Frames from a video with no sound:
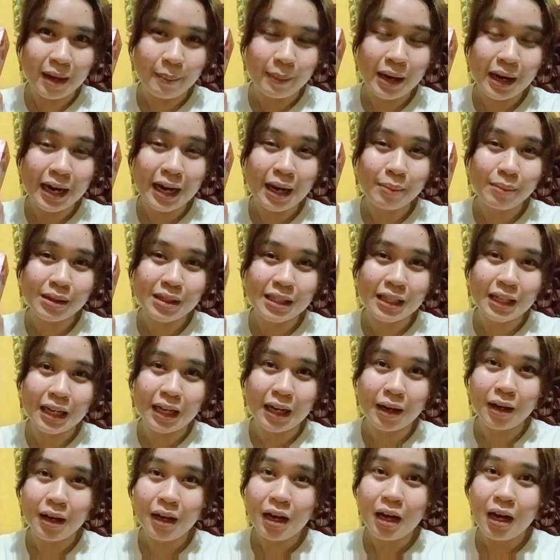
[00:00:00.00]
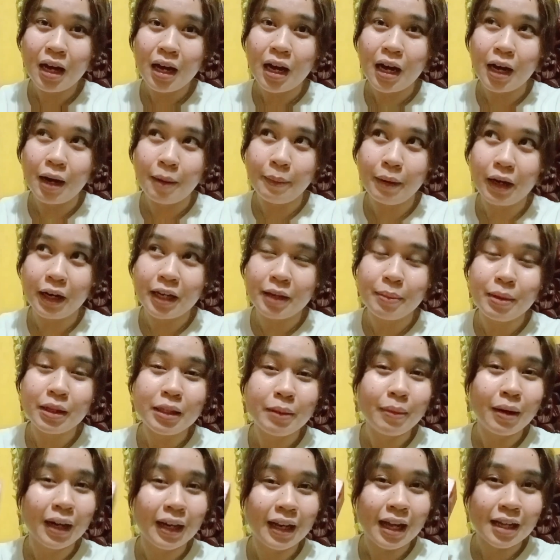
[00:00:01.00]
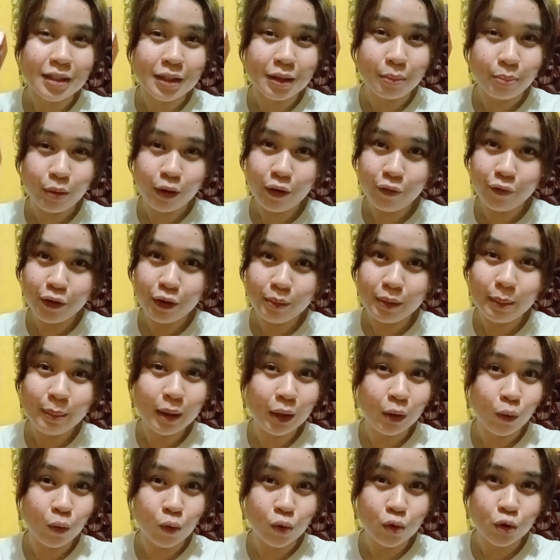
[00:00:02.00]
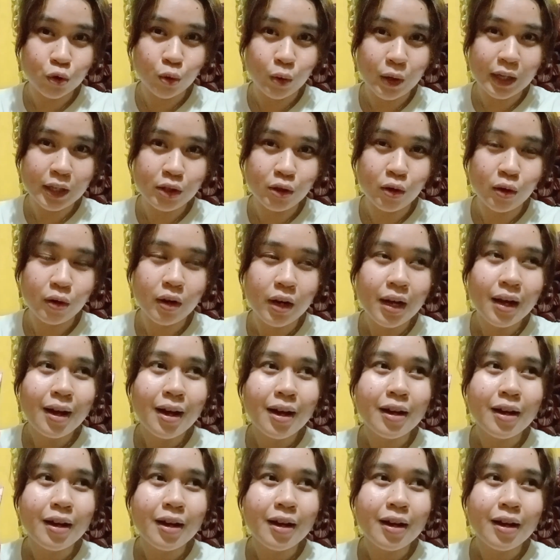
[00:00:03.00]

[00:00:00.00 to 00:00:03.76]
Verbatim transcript: Marami silang uh, mga iba't ibang klaseng perfume na magugustuhan nyo.